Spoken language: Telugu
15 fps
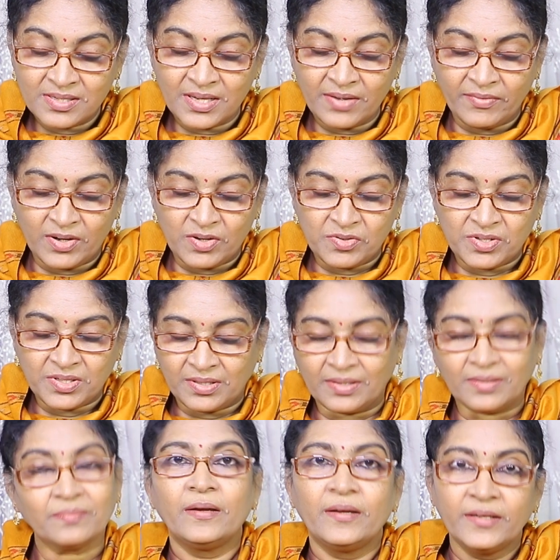సెవెన్
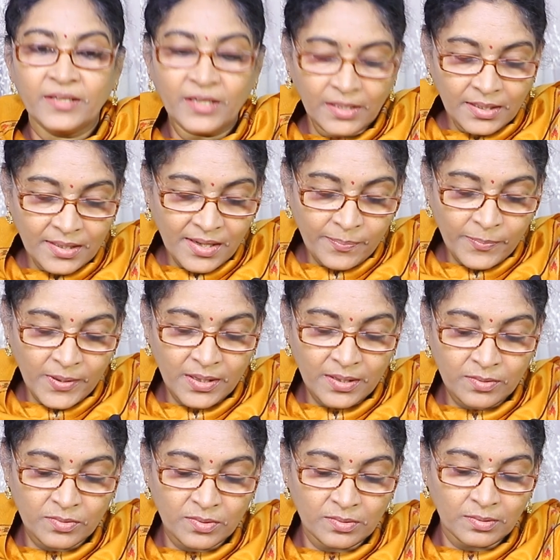వచ్చింది ఇంటి
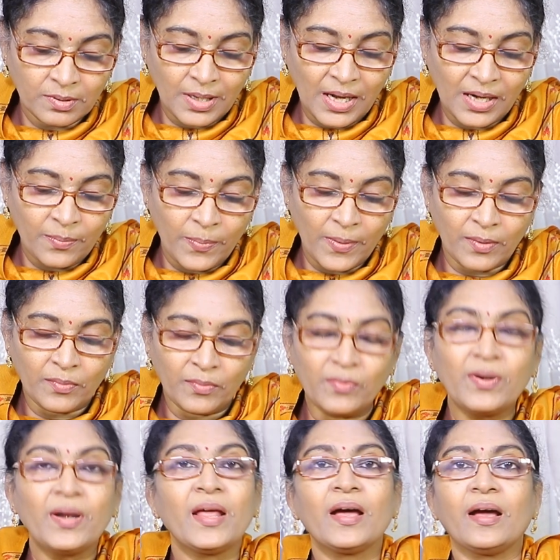పేరుతో
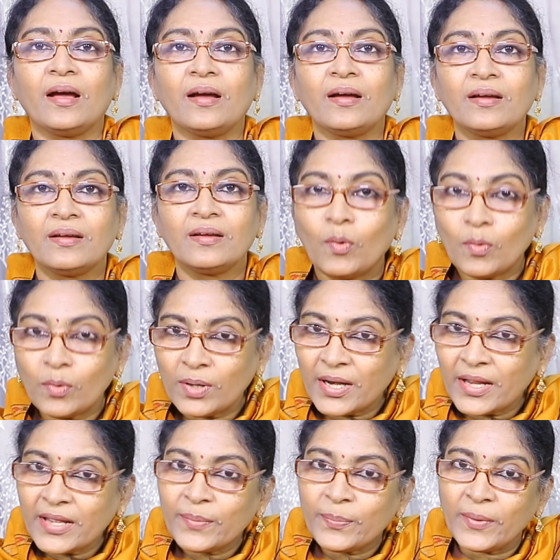కలపకుండా
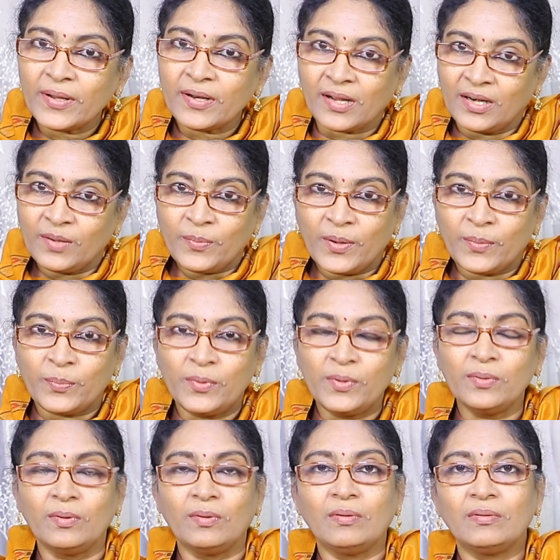ఓన్లీ ఈ పేరు కలిపినప్పుడు